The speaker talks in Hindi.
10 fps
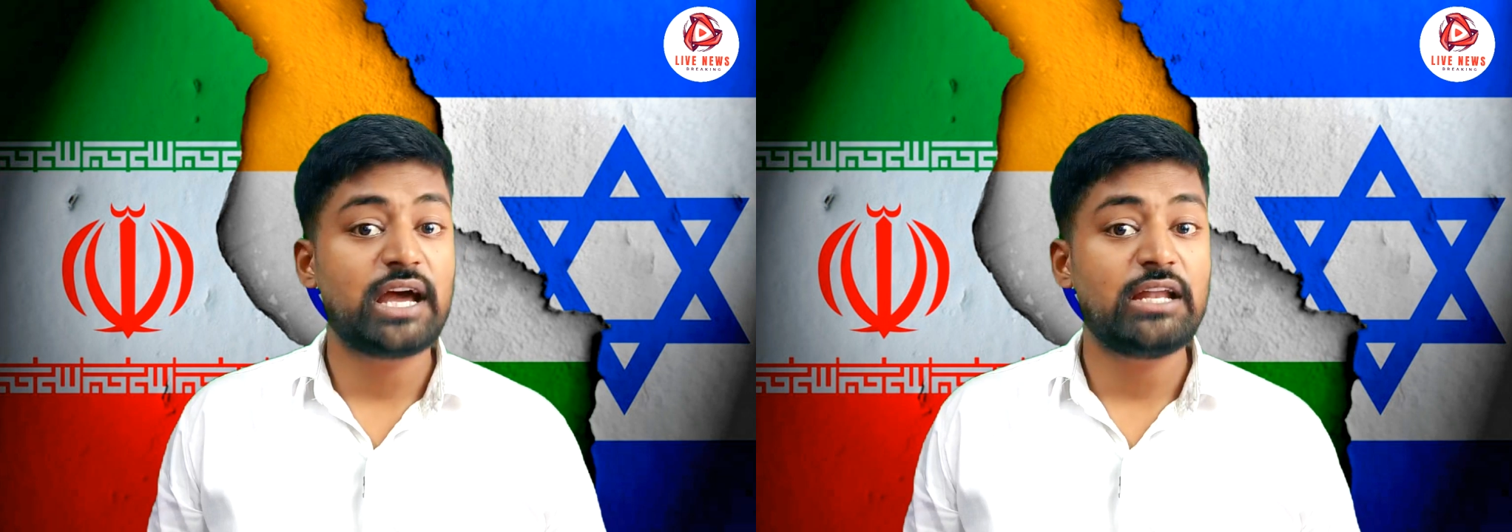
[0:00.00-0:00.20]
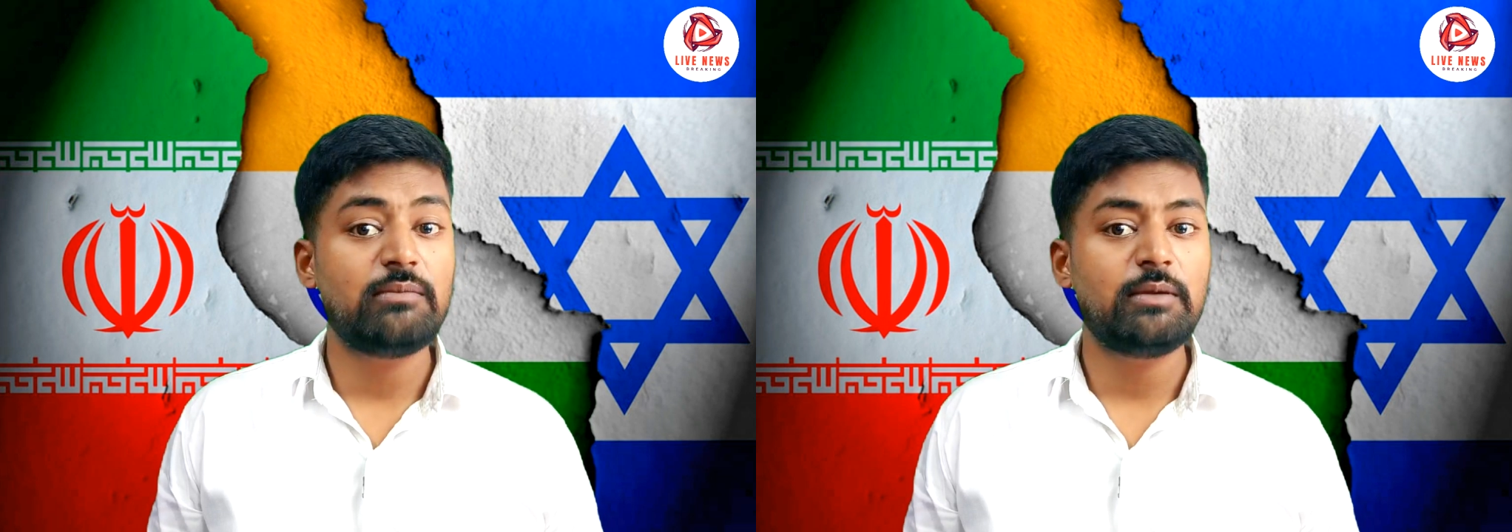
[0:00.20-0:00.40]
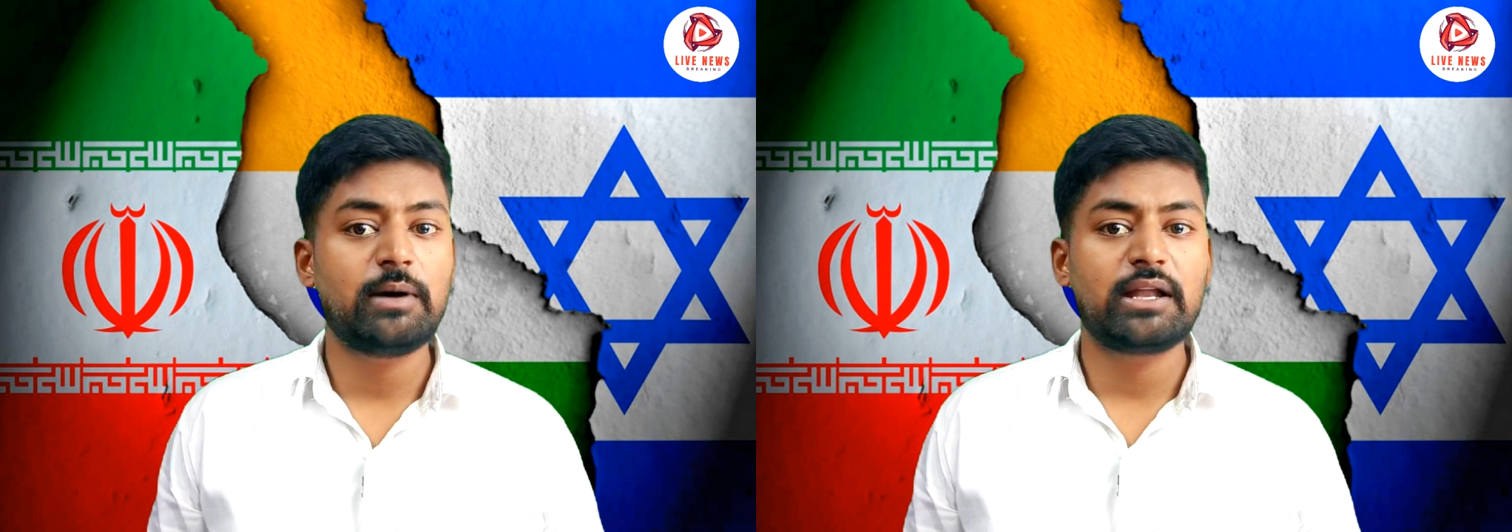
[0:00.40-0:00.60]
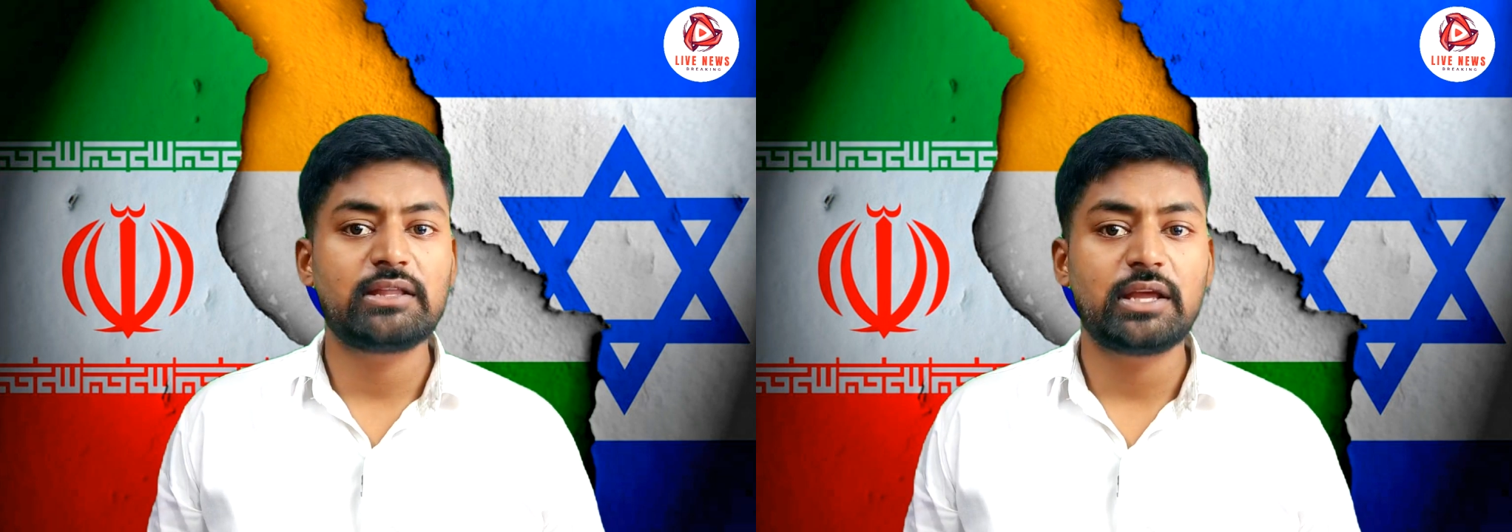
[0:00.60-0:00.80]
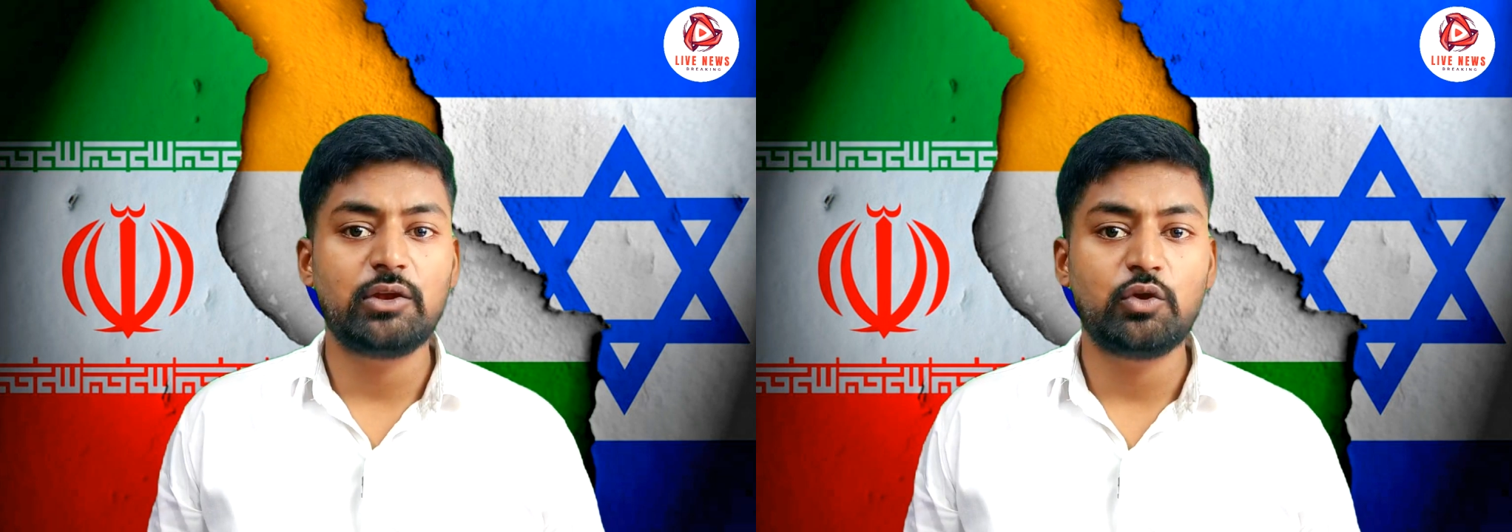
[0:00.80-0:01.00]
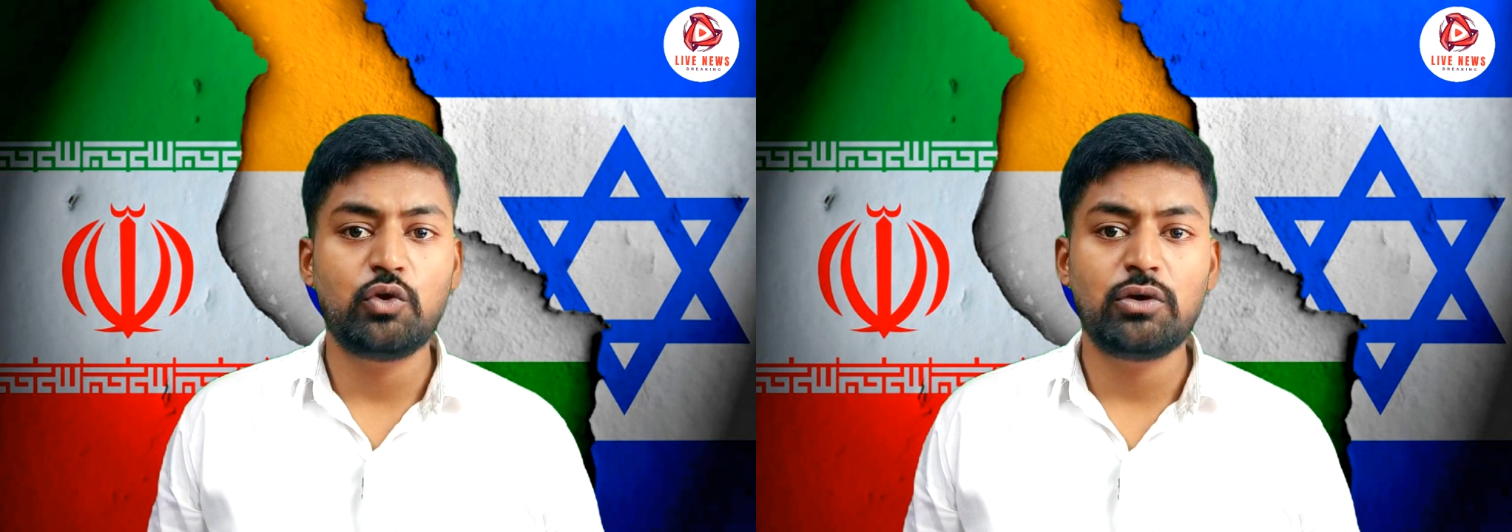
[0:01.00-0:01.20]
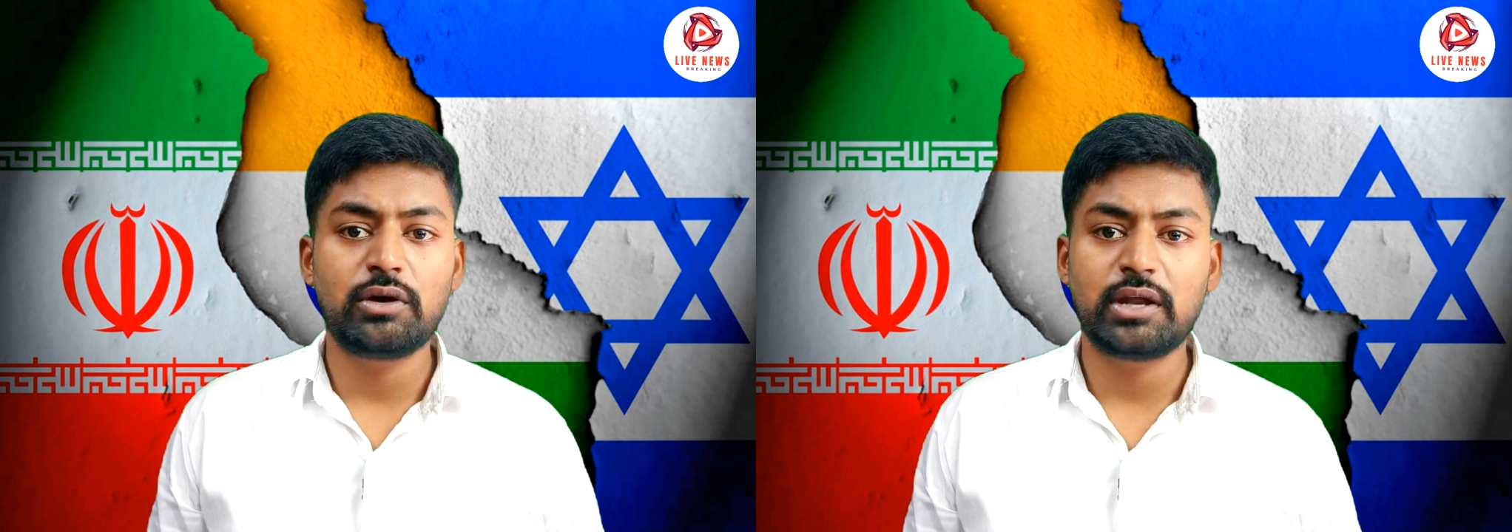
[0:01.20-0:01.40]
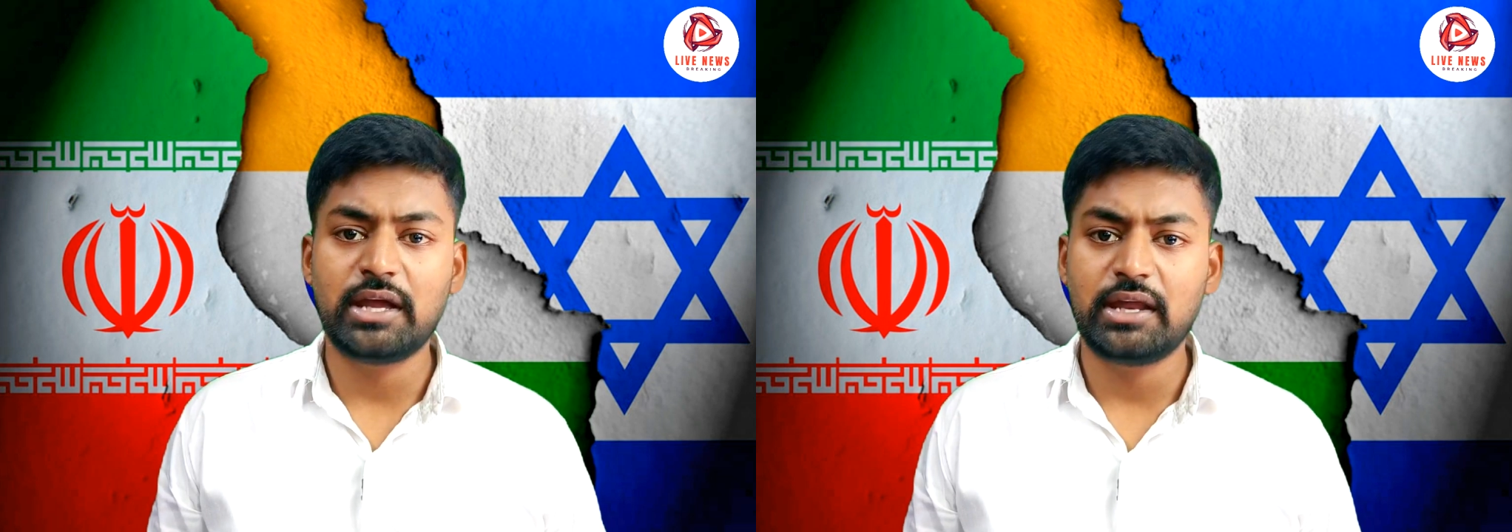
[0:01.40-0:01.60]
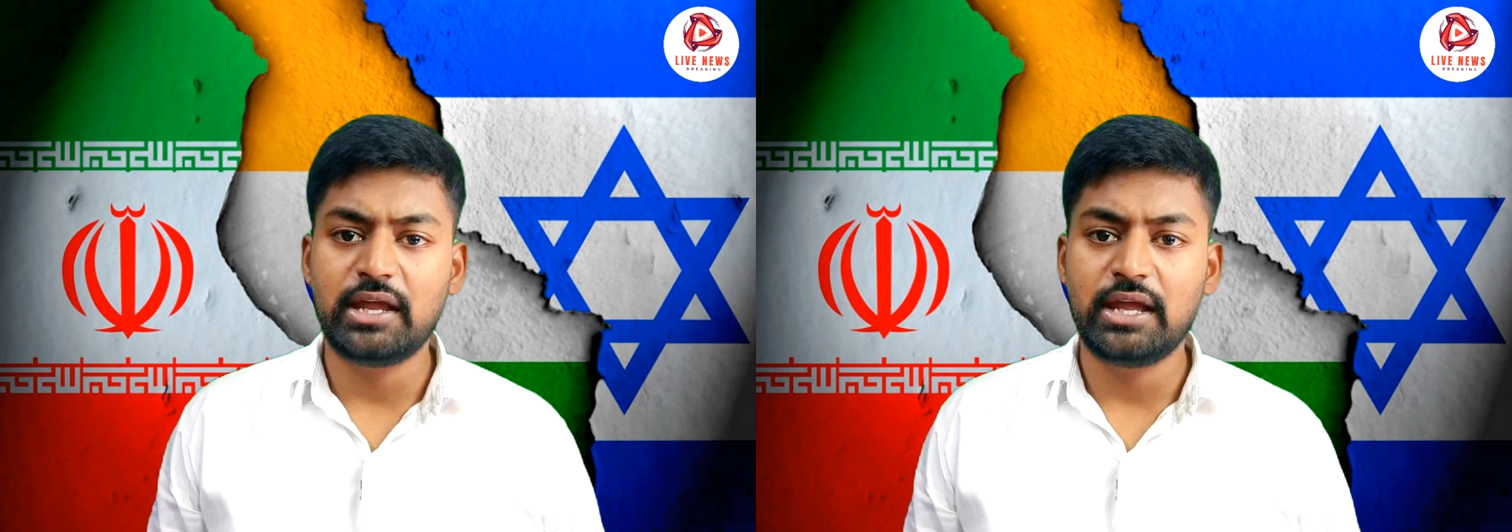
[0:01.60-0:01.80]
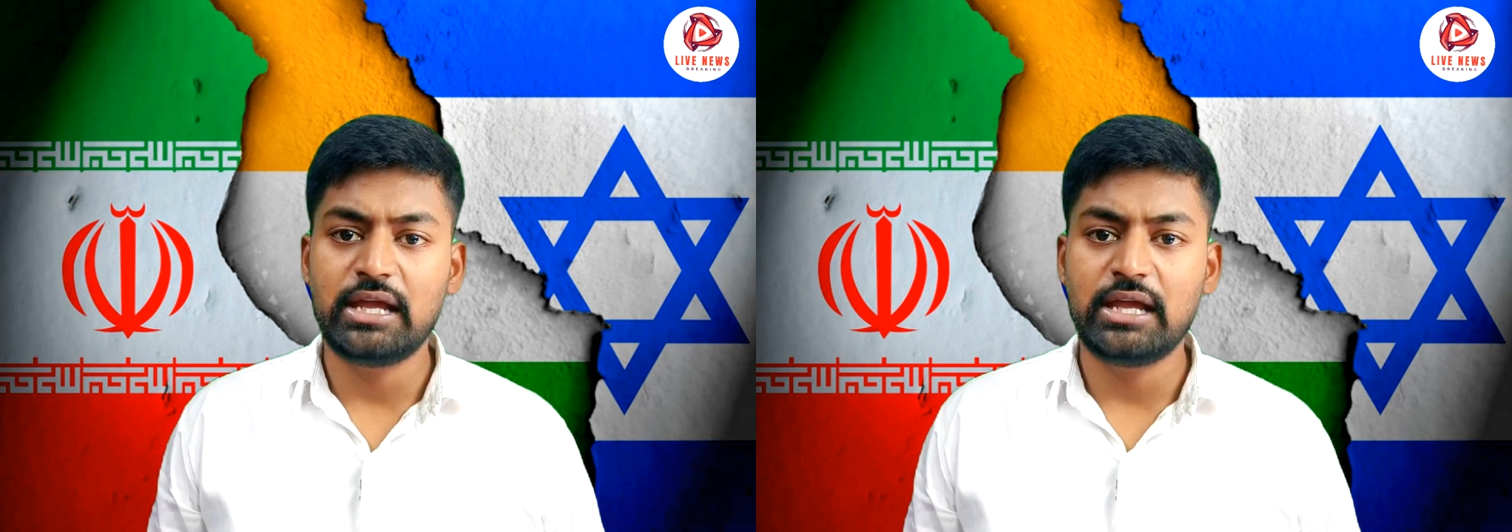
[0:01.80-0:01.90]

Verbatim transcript: इसराइल भी भारत के लोग रह रहे